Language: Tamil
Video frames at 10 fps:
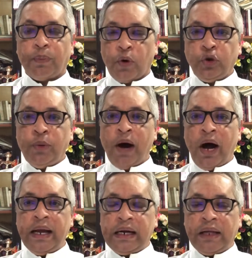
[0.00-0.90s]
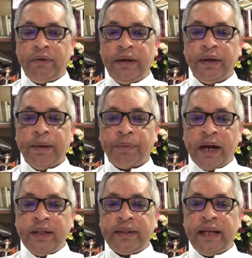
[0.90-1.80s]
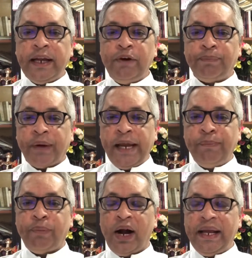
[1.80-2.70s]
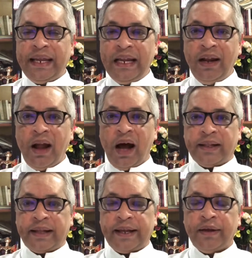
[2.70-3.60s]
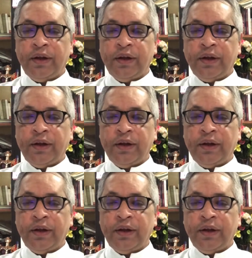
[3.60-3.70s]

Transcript: போதுமான அளவு பகுத்தறிவு பயன்பாடு இல்லாததை